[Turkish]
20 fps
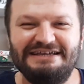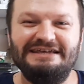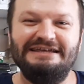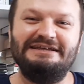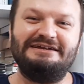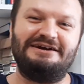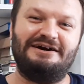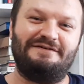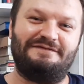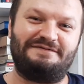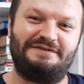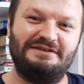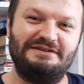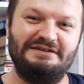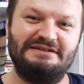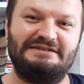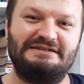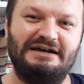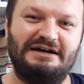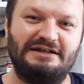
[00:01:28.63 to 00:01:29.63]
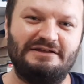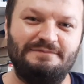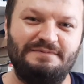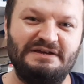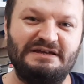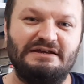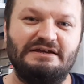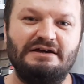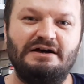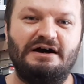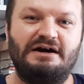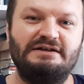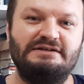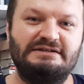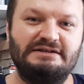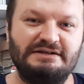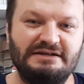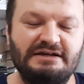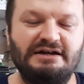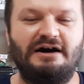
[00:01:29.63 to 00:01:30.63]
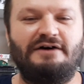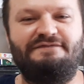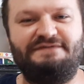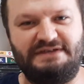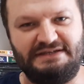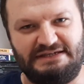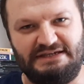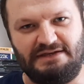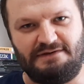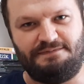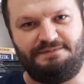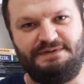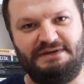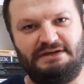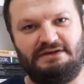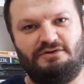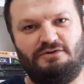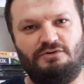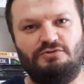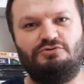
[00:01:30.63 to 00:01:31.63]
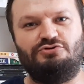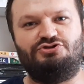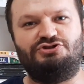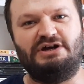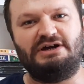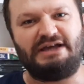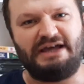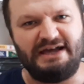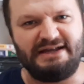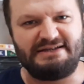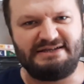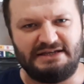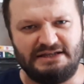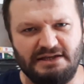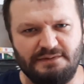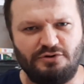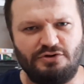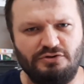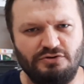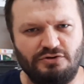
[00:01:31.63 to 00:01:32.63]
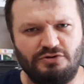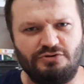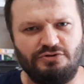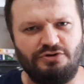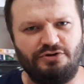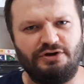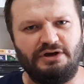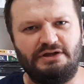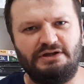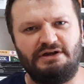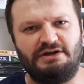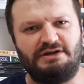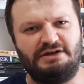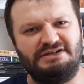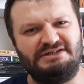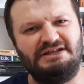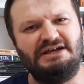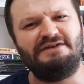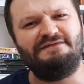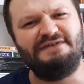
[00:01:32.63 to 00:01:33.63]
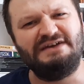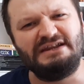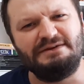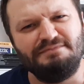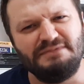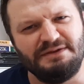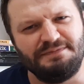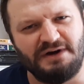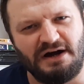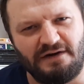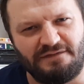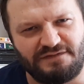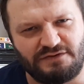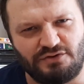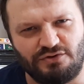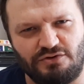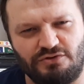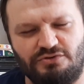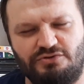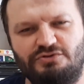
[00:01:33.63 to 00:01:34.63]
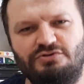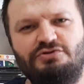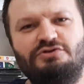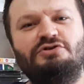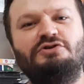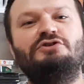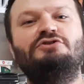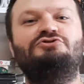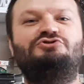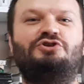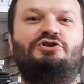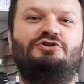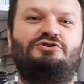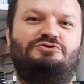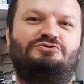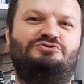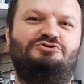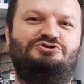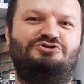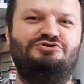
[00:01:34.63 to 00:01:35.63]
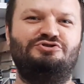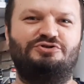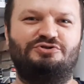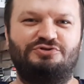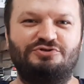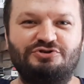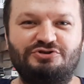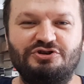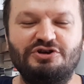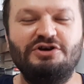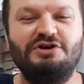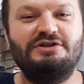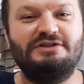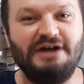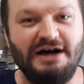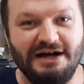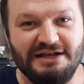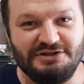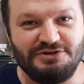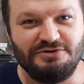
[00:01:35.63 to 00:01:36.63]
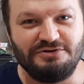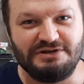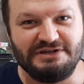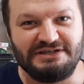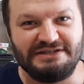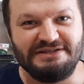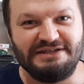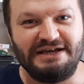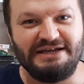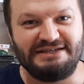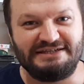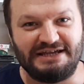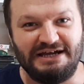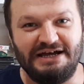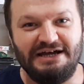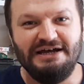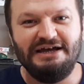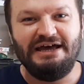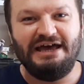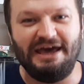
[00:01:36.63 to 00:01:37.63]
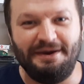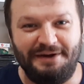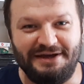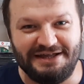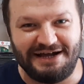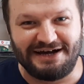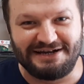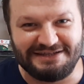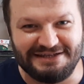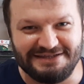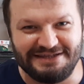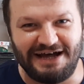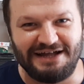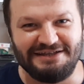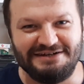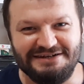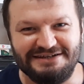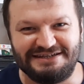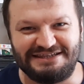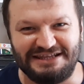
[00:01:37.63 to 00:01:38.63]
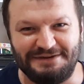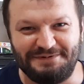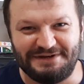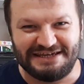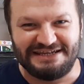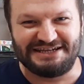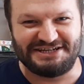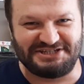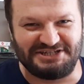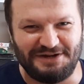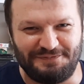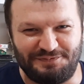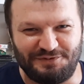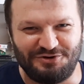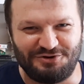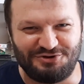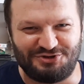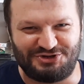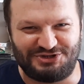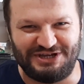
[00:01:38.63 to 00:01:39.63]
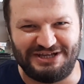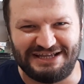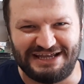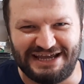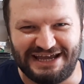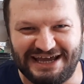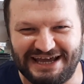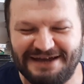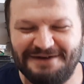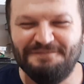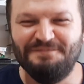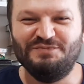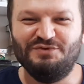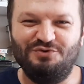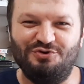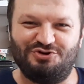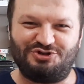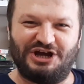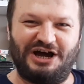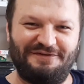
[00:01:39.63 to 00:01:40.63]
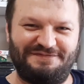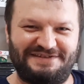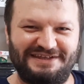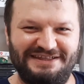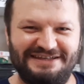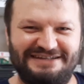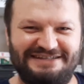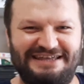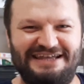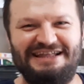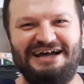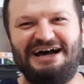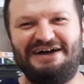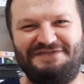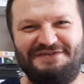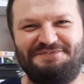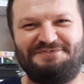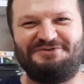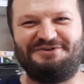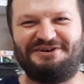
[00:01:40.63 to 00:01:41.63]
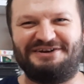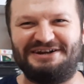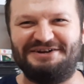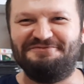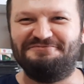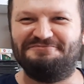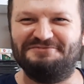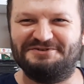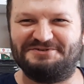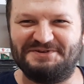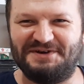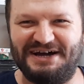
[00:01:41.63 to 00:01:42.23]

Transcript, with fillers: ilk haftanız yani bir hazırlık haftası gibi olacak. Her sene böyle oluyor yani arkadaşlar. Verimli bir hafta olduğunu çok düşünüyoruz. Daha sonrasında ise hemen ardından hızlı bir giriş yapıyoruz seneye. 3 haftalık telafi programımız